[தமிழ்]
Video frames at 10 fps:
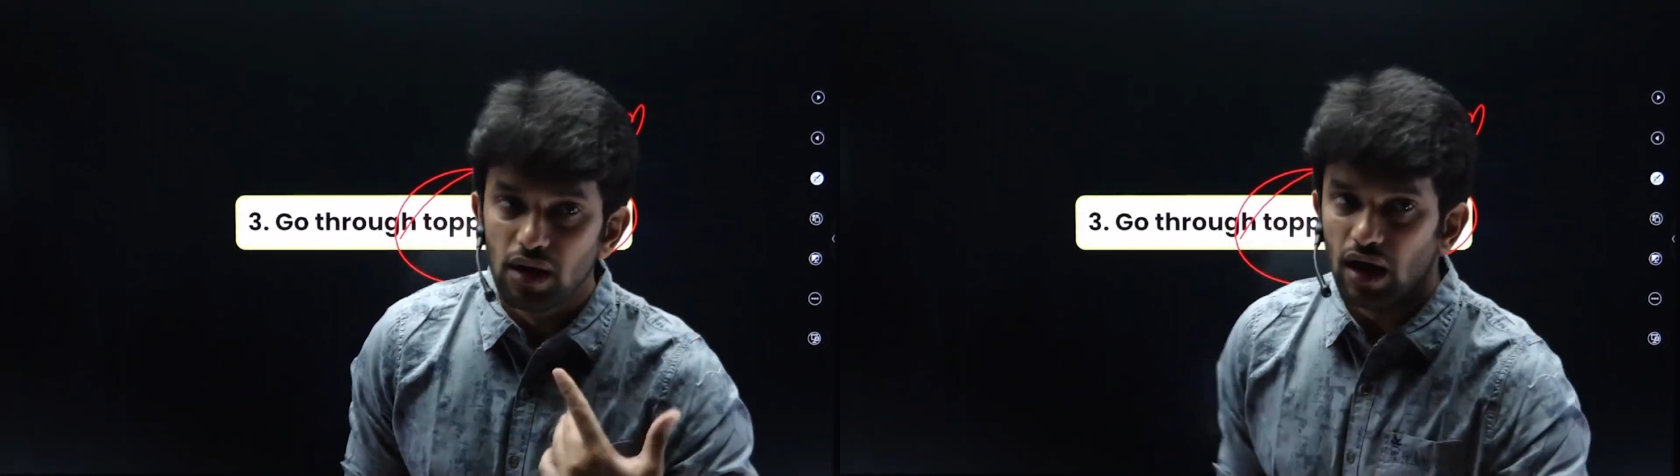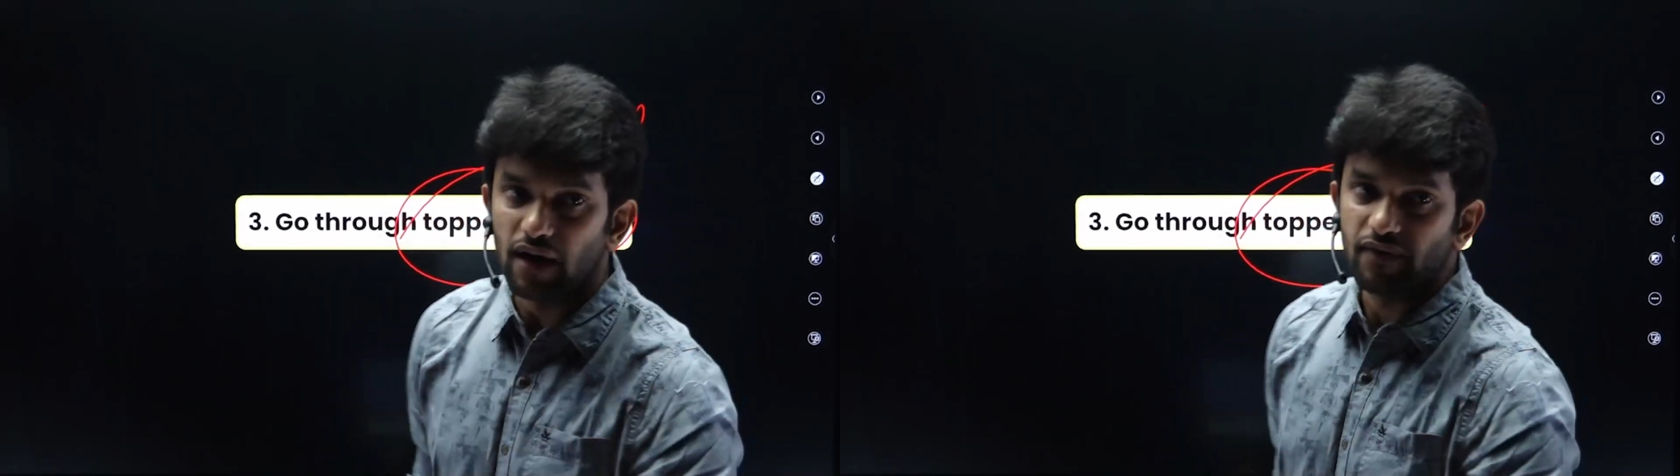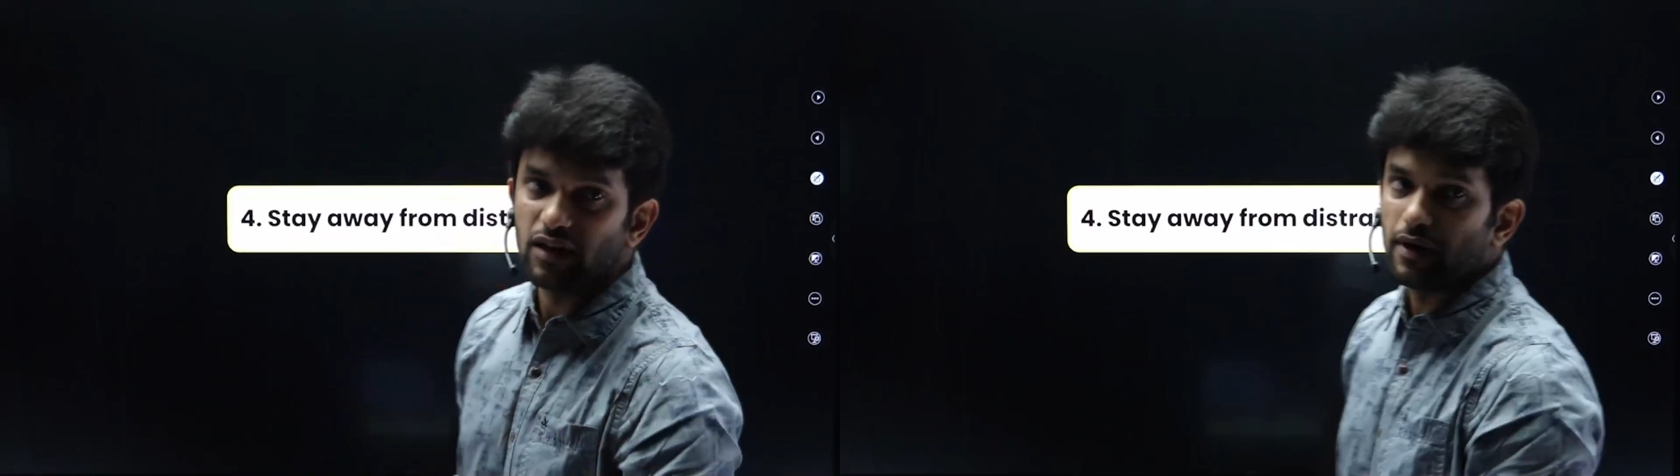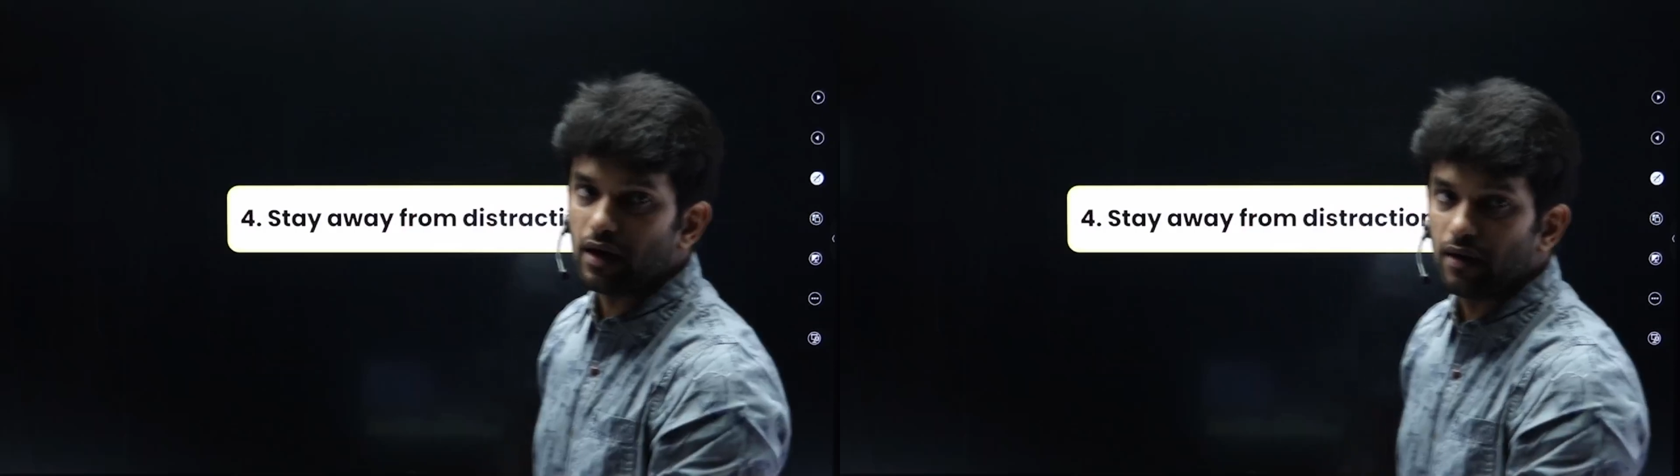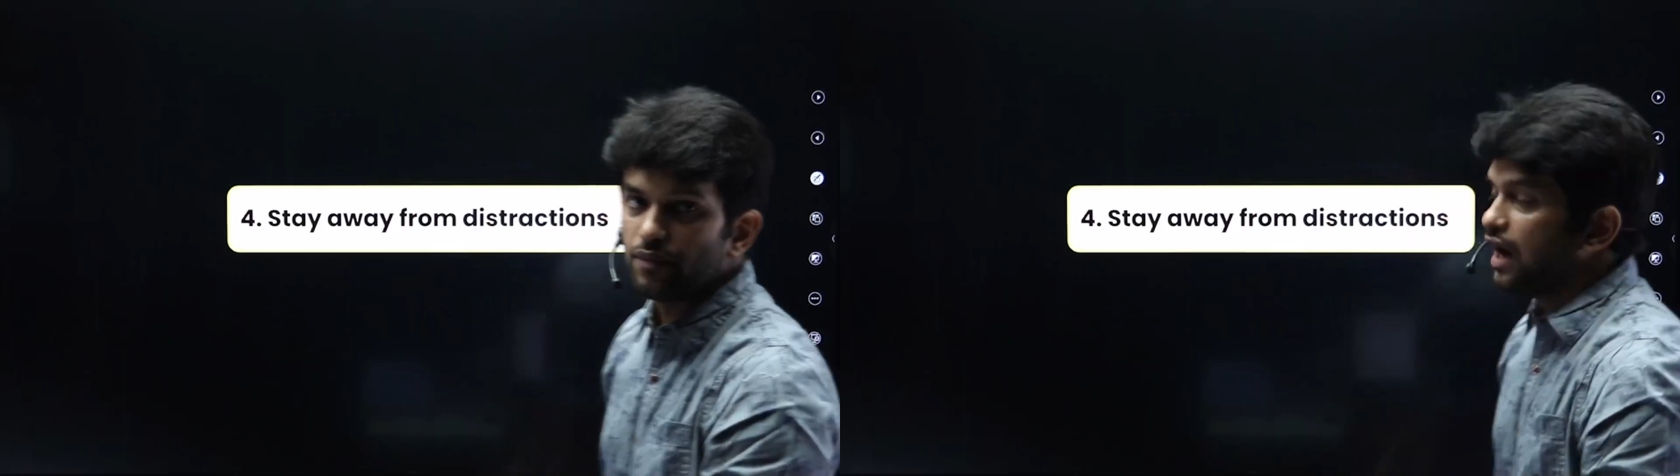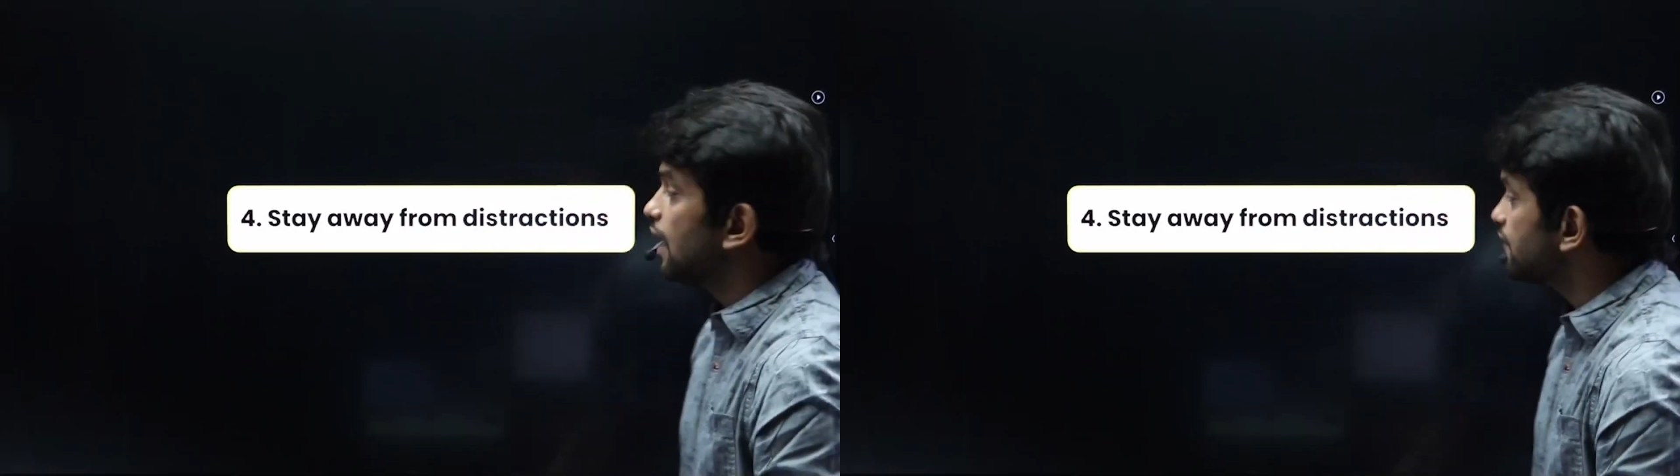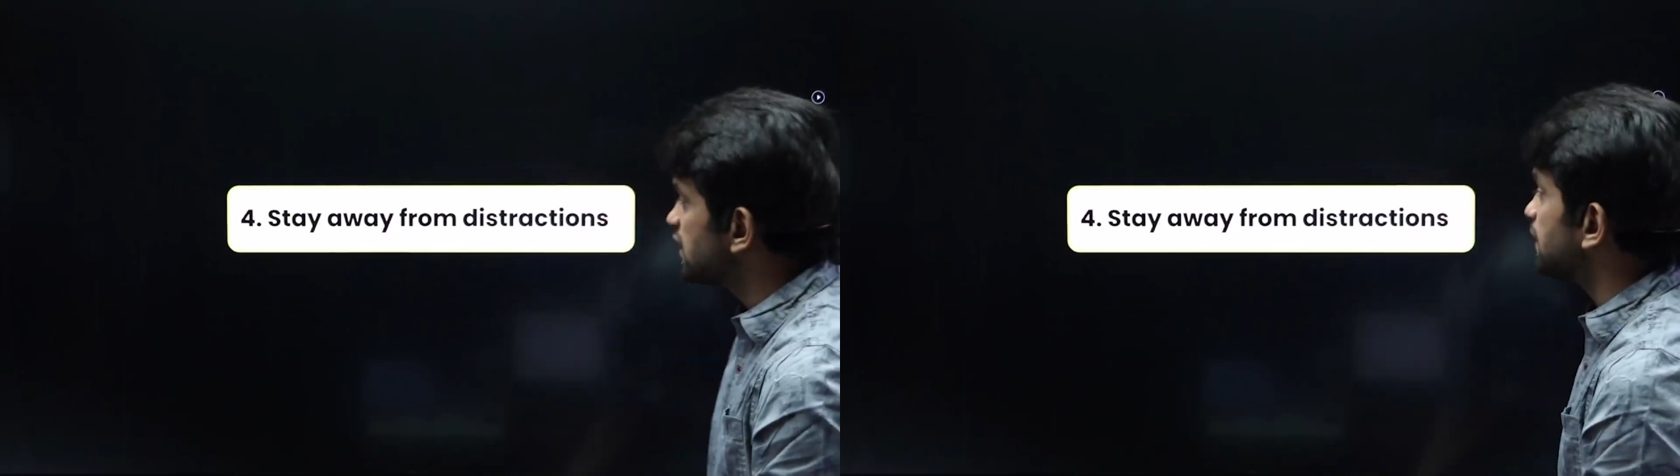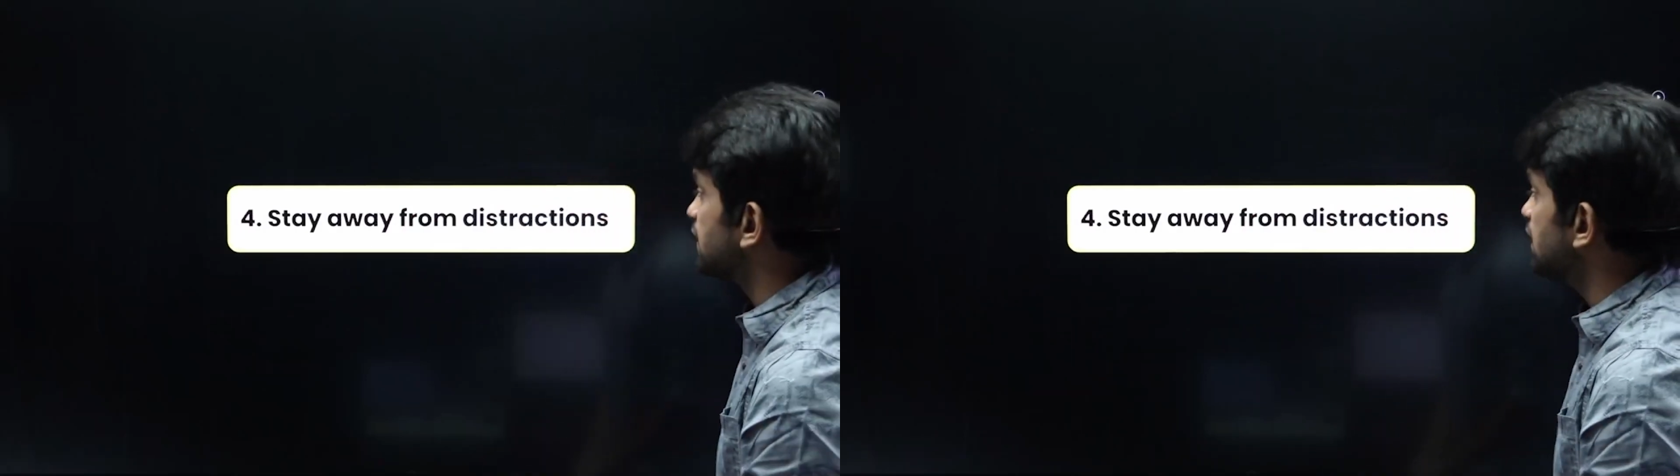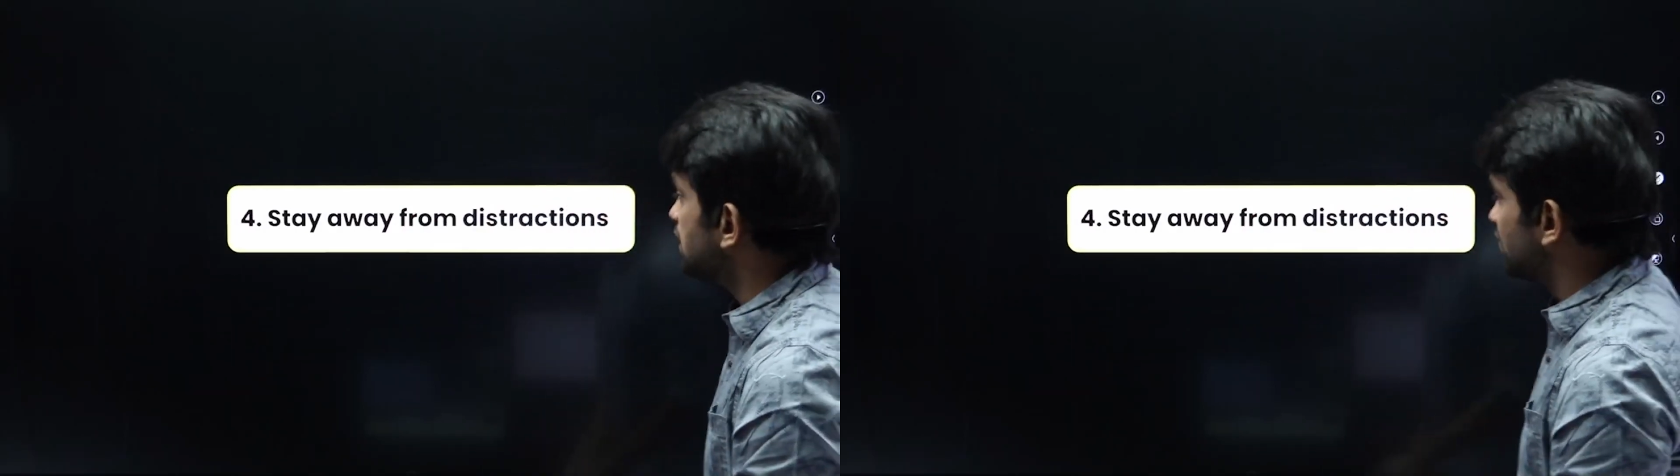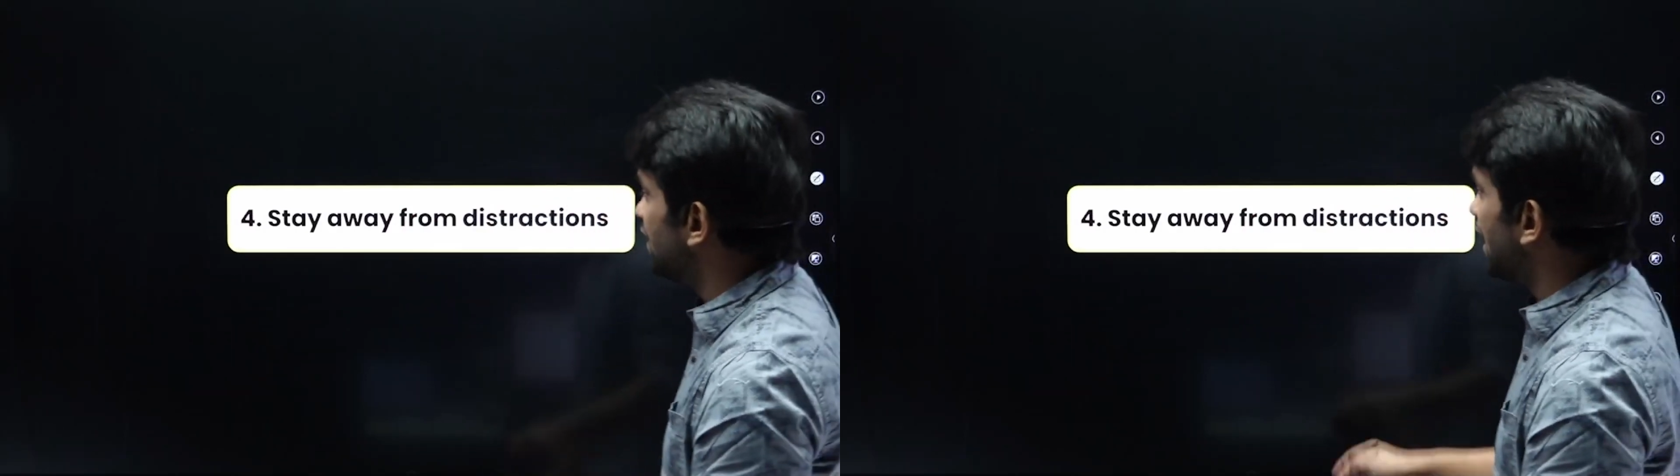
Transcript: அடுத்தது பார்க்கலாம் அடுத்தது பார்த்தீங்கன்னா